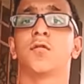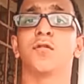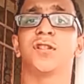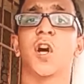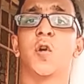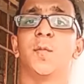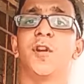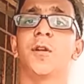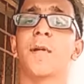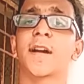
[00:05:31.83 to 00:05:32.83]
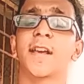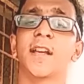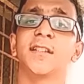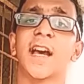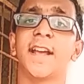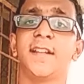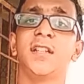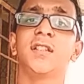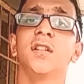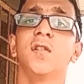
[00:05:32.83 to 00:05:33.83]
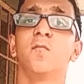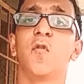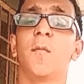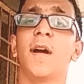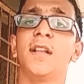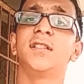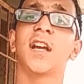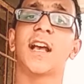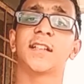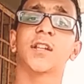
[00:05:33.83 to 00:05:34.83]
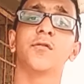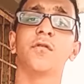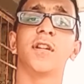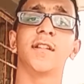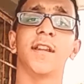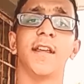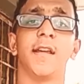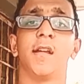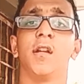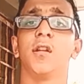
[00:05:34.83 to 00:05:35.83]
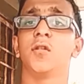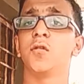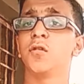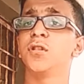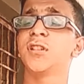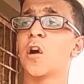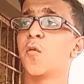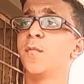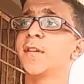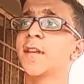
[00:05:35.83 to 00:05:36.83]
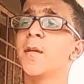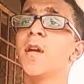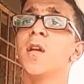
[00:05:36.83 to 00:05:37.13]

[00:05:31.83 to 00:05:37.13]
तो शाओमी और बाकी के चाइनीज़ मोबाइल्स ऐसा क्यों करते हैं तो शाओमी के